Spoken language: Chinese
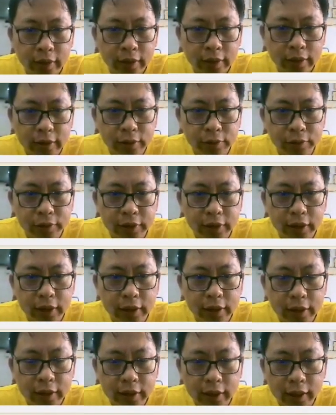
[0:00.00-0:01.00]
休息
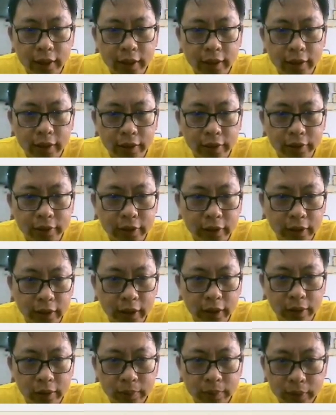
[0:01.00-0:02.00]
了一下，然后今
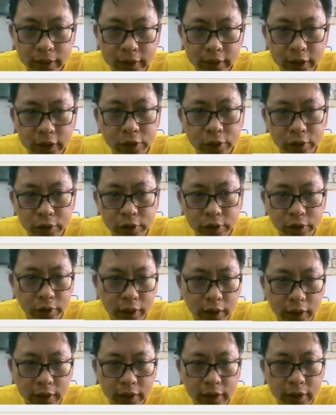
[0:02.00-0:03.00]
天我们继续
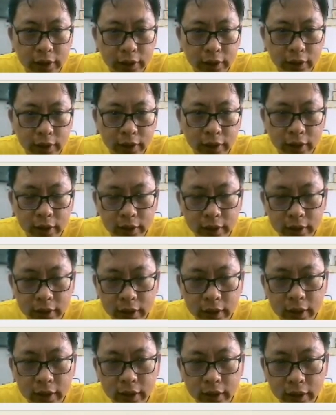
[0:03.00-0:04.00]
学《易经》的
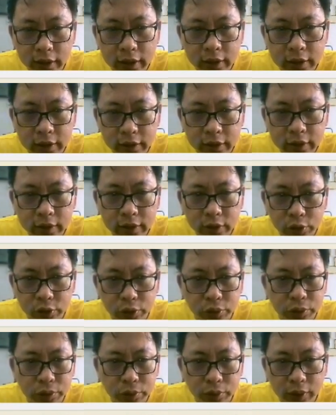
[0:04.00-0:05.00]
第二十
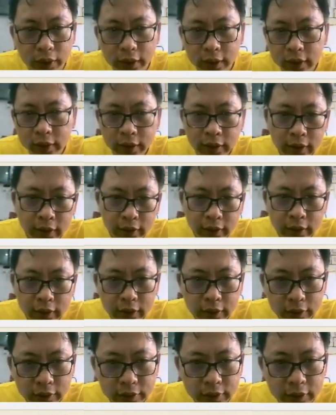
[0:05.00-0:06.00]
九卦，
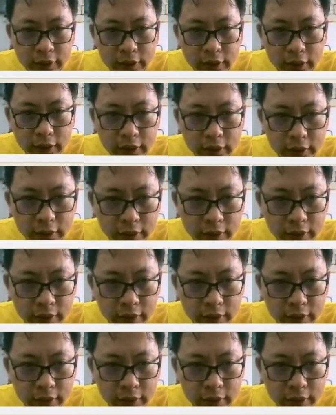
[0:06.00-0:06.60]
就是这一支